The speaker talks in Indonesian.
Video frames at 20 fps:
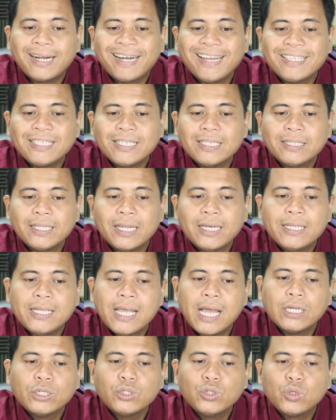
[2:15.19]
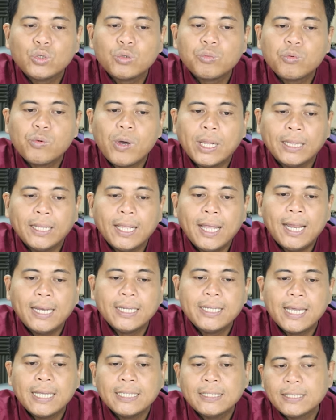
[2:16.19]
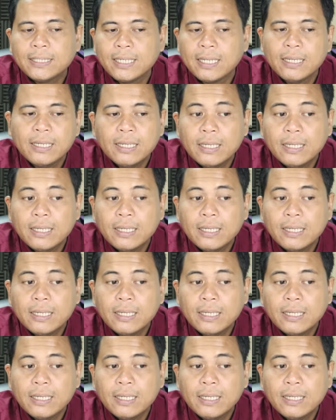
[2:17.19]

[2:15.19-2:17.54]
resisten yang cukup kuat alias